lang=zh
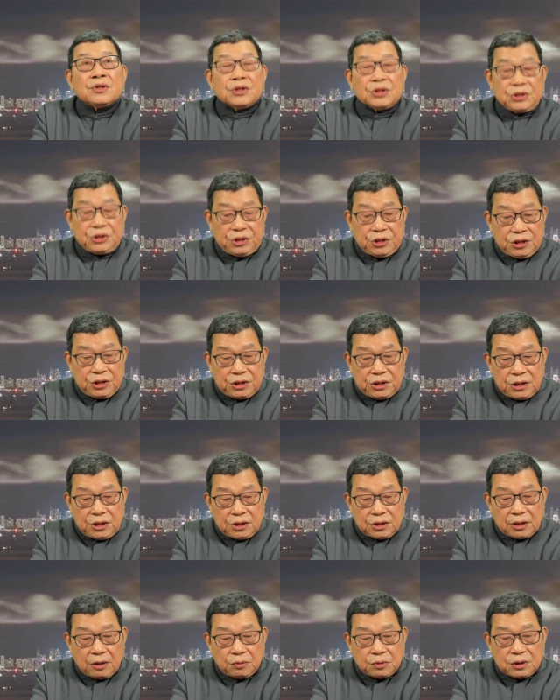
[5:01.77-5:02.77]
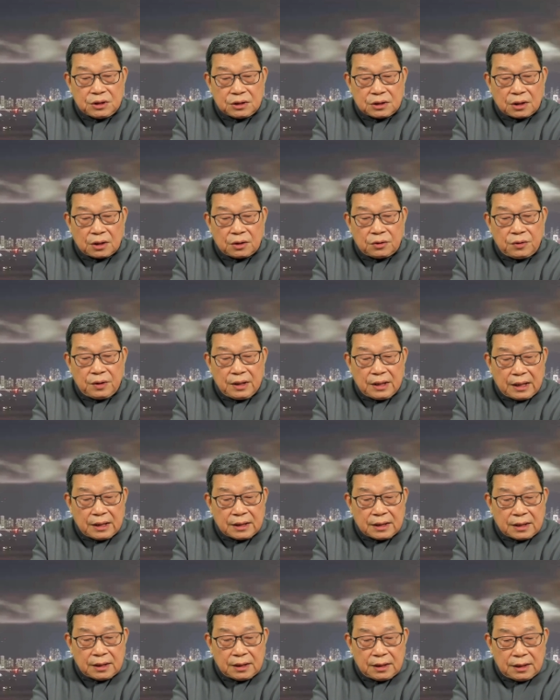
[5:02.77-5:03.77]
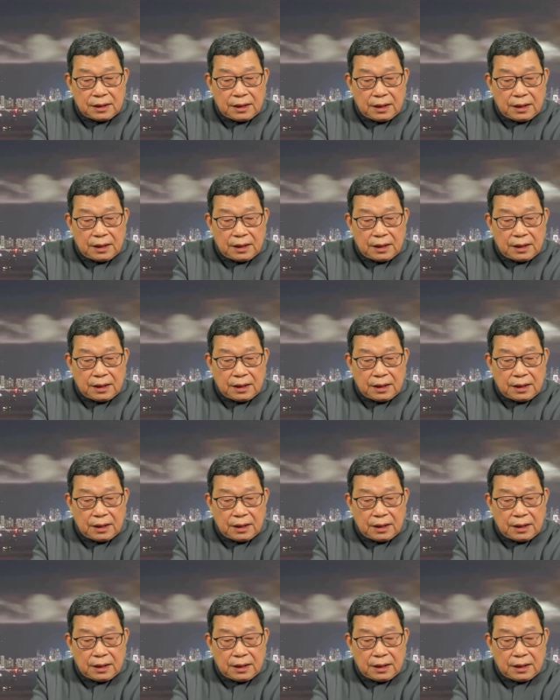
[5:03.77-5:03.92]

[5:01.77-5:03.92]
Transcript: 激进投资者瑞安·科